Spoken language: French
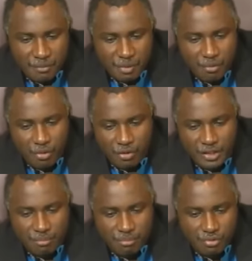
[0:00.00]
mais bon, on
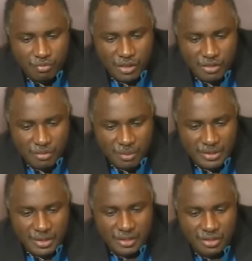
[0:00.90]
connaît plus ou moins ce
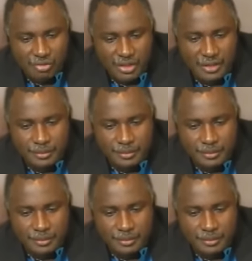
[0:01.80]
passage. Ok